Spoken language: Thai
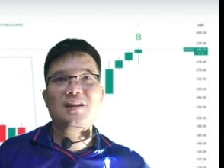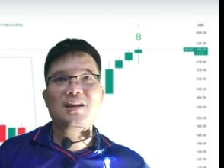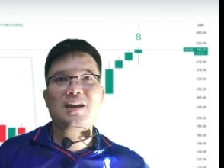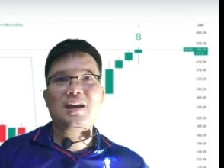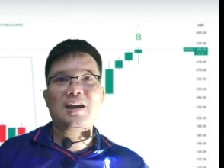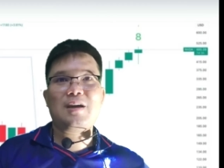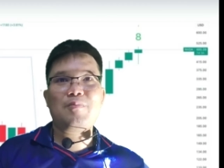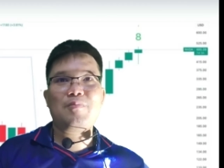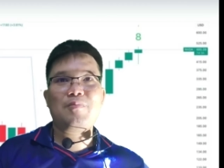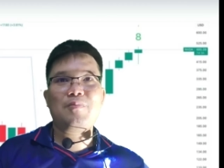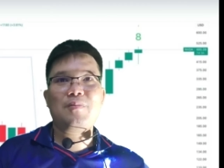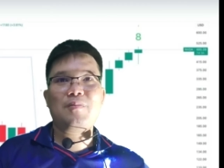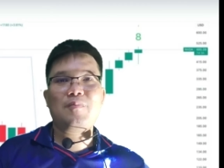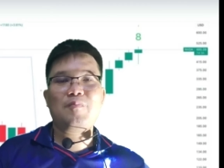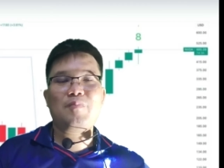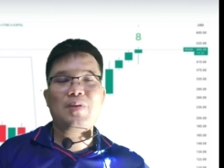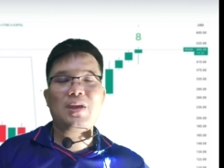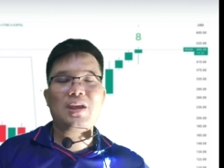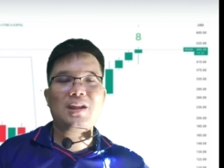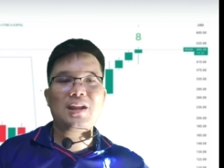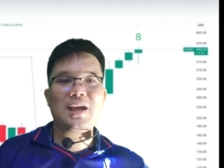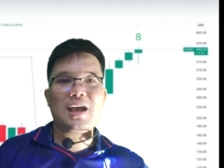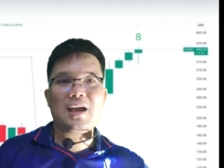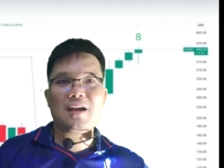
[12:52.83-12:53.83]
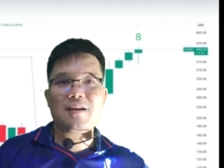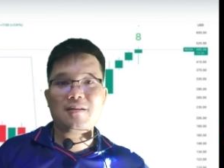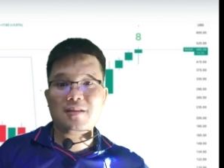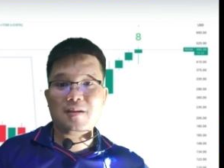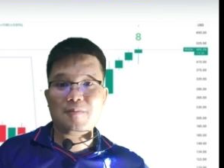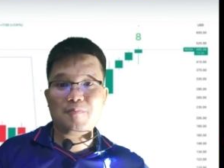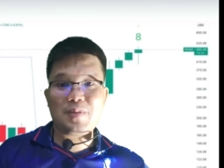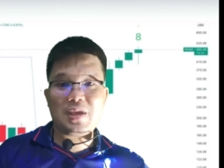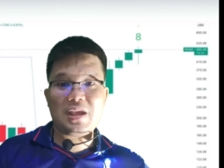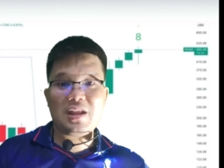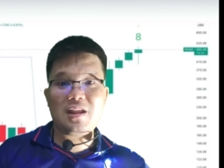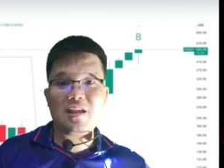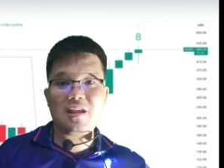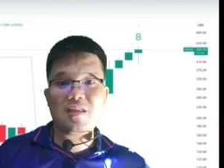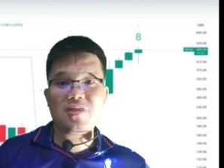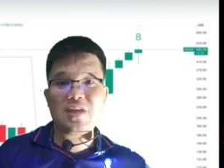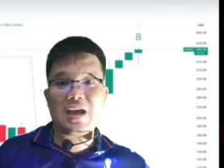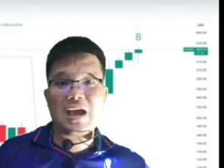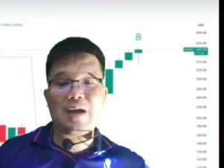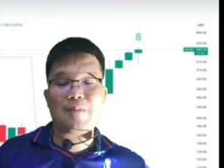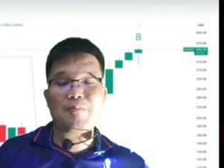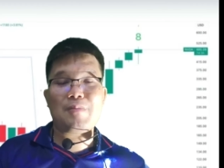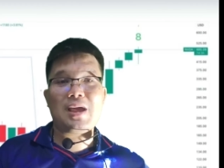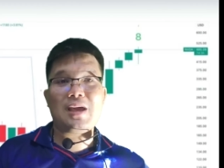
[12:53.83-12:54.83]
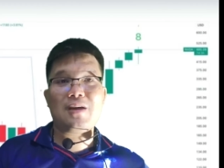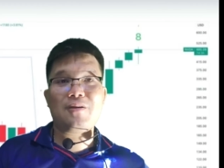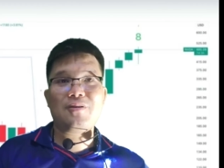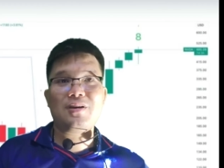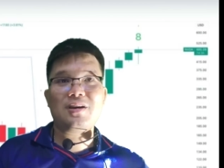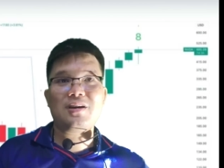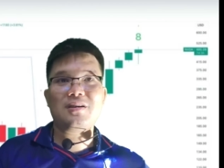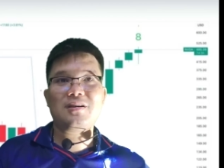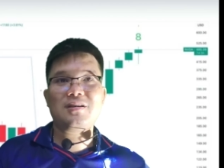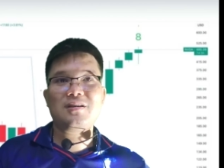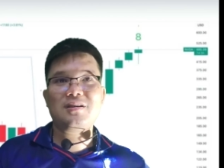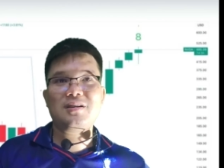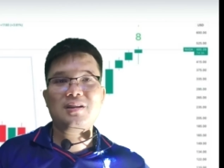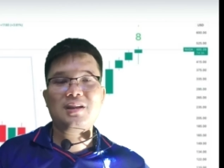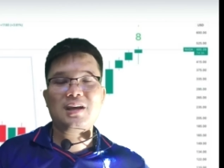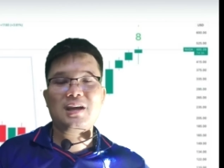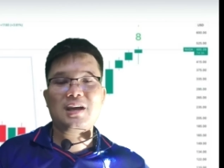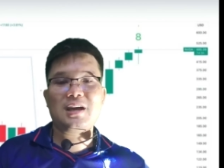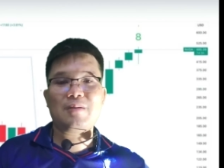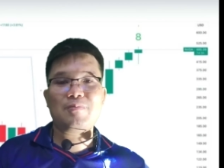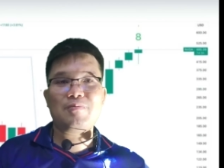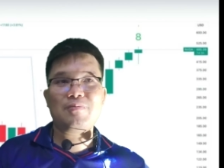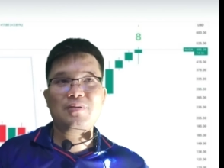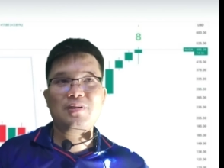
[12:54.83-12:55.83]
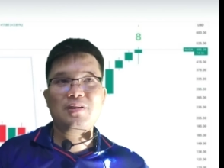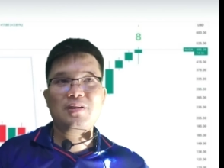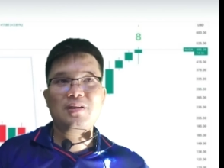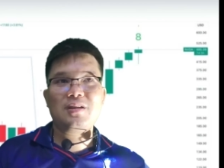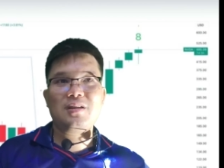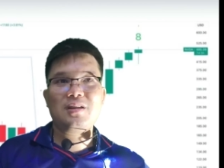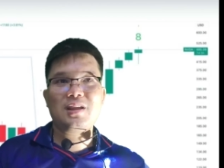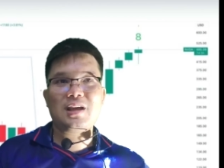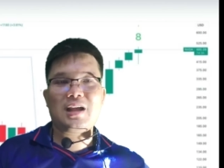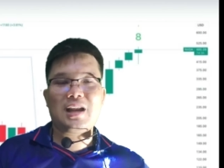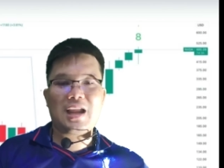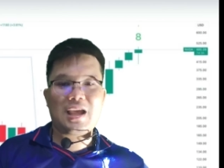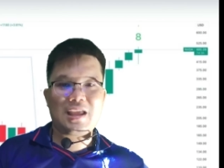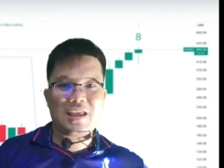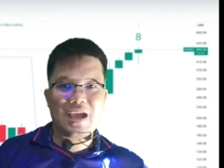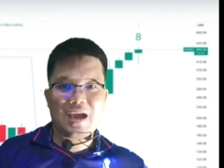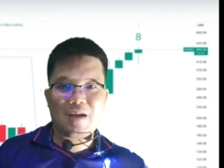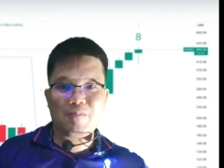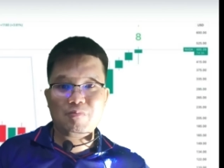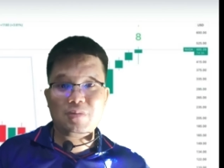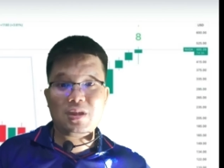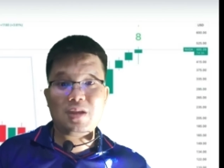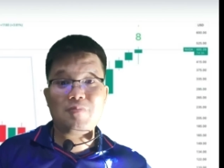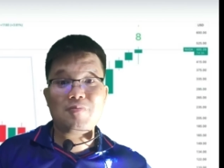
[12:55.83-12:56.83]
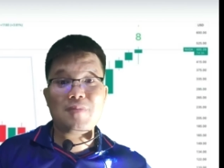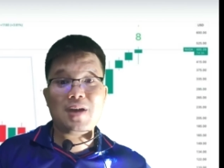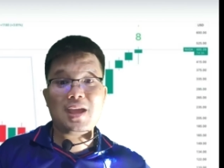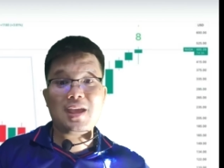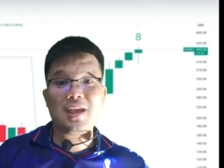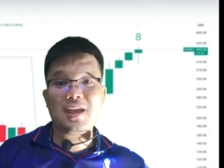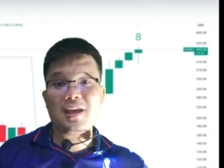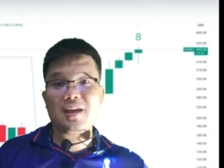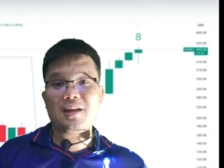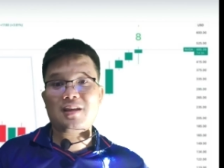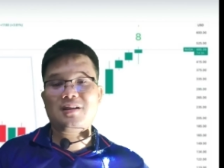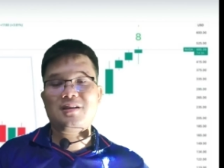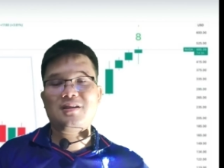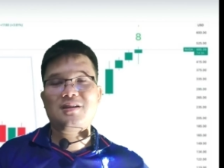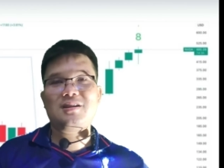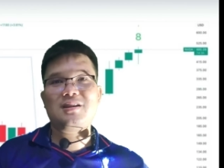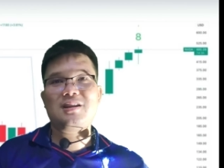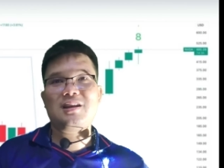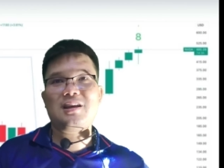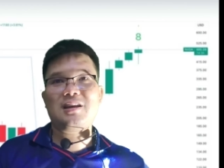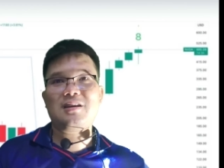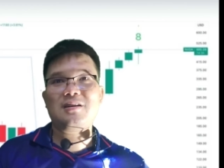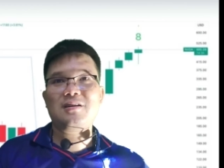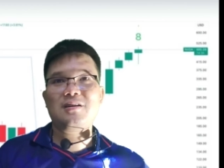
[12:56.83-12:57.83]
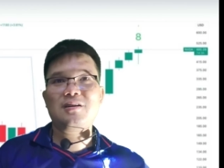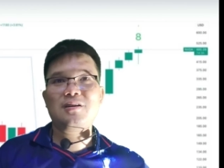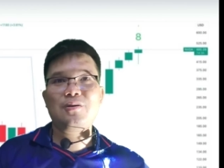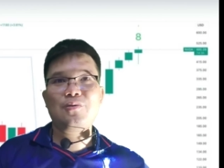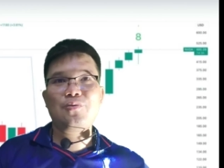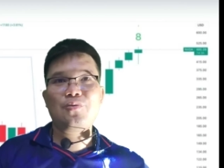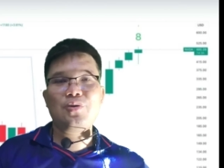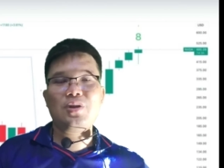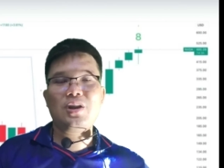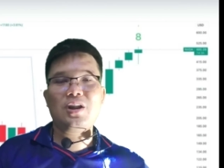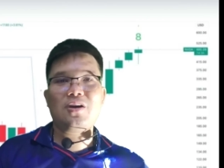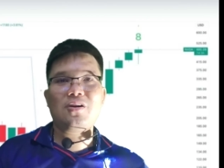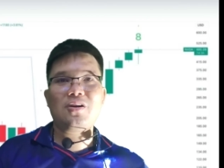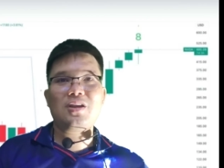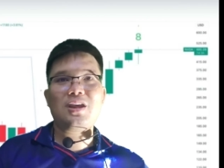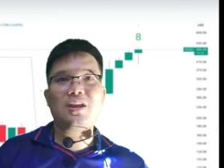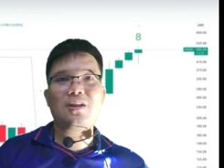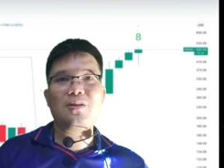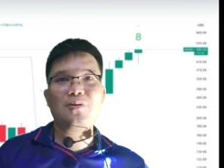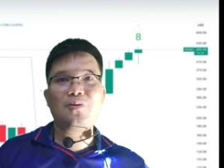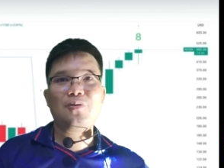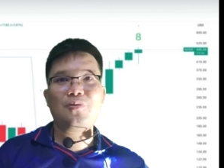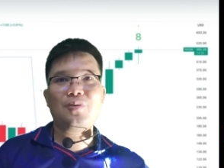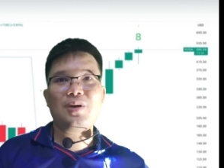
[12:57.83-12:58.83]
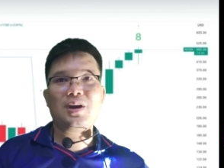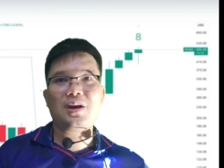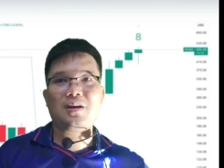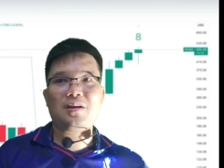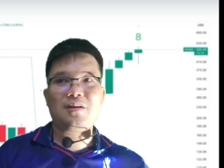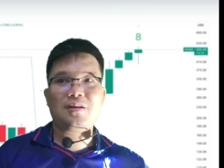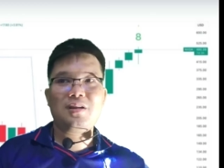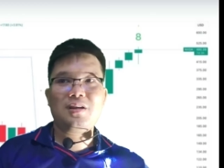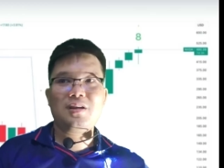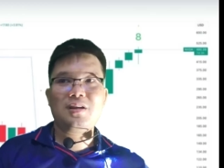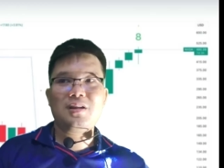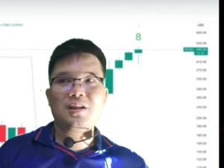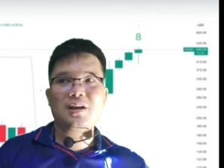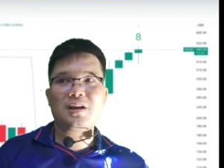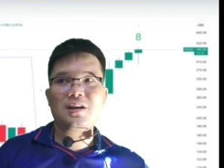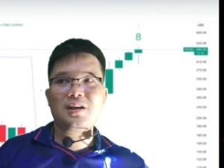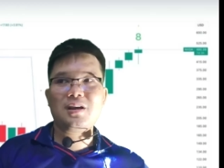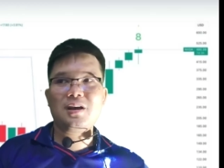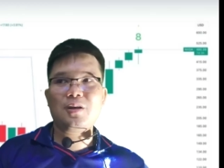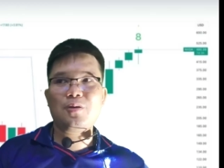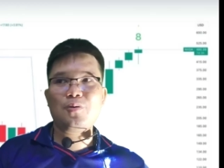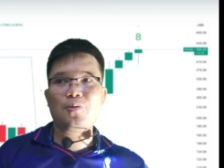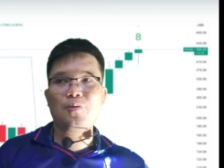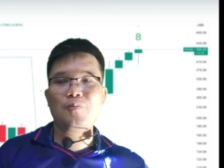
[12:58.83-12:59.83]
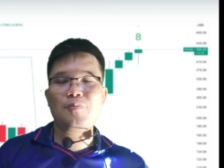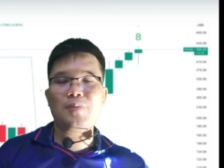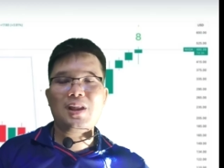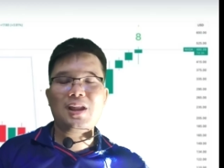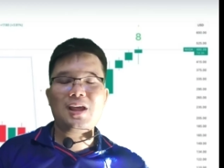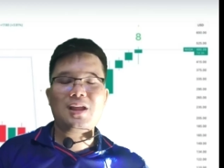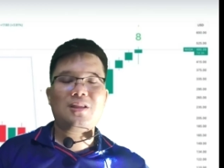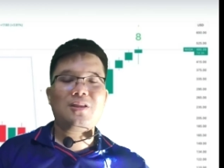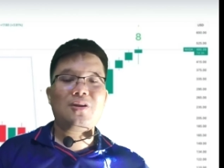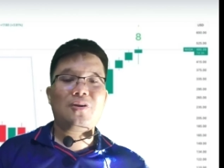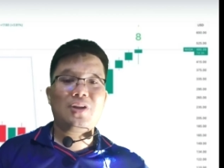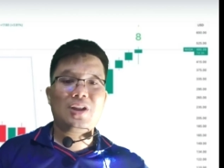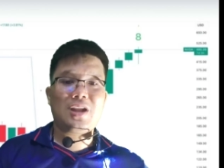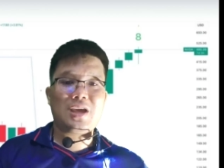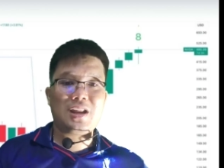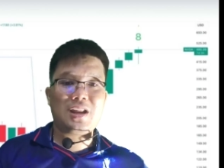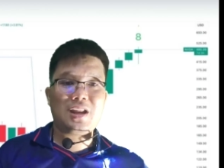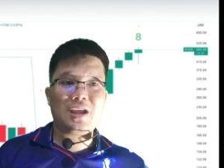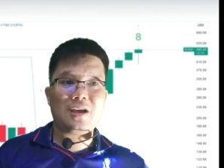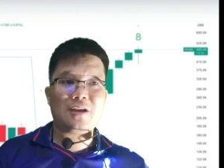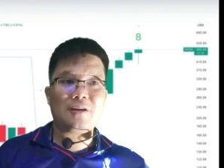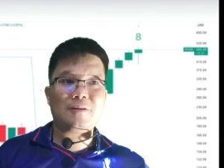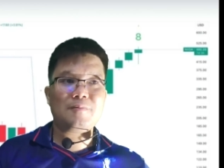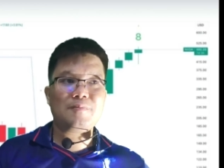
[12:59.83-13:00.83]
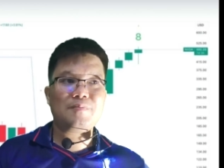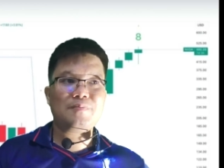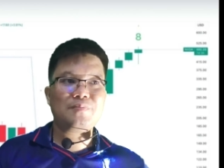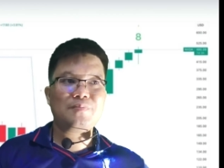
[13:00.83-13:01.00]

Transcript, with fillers: นะครับปีหน้าก็จะปีที่สามแล้วอ่ะนะครับจะระยำอีกไหมอ่ะนะคุณลองคิดดูว่าถ้าเกิดคุณไปเล่นตอนนั้นอ่ะ